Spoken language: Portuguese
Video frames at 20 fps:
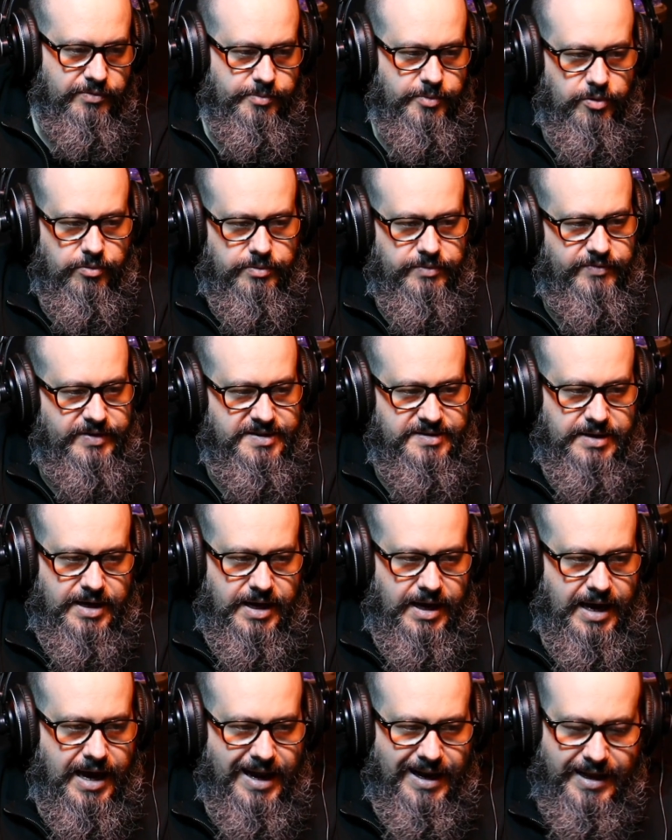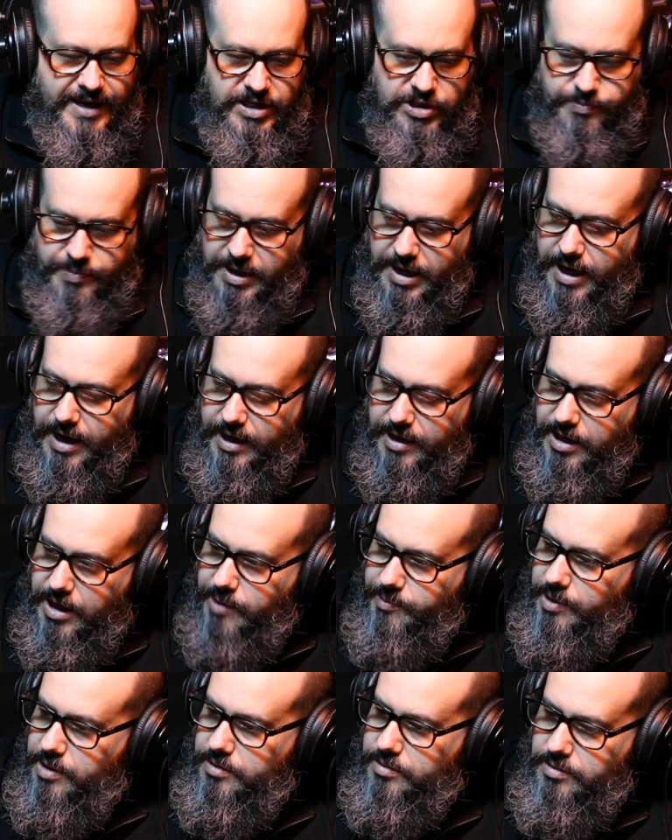Falaram, meu, vai estragar leite pra
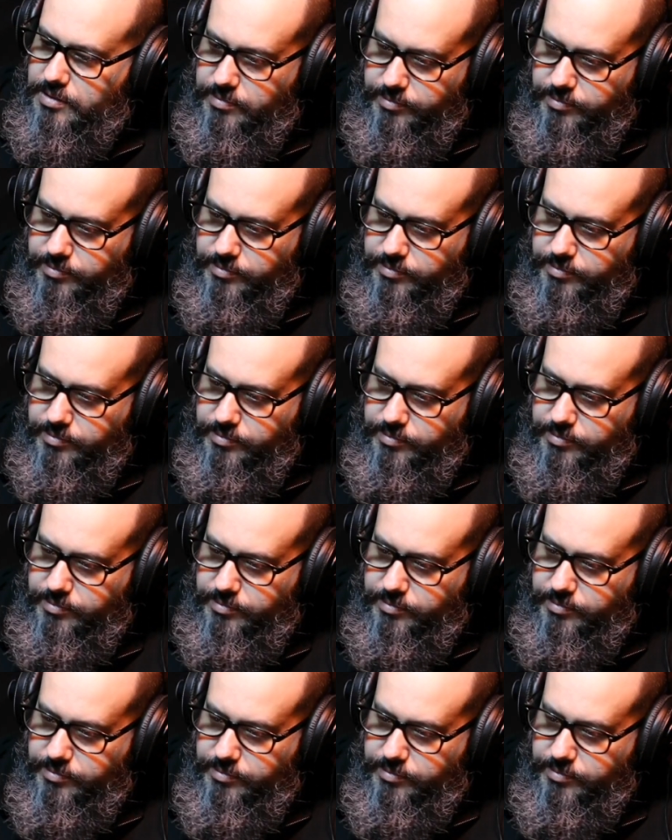caramba.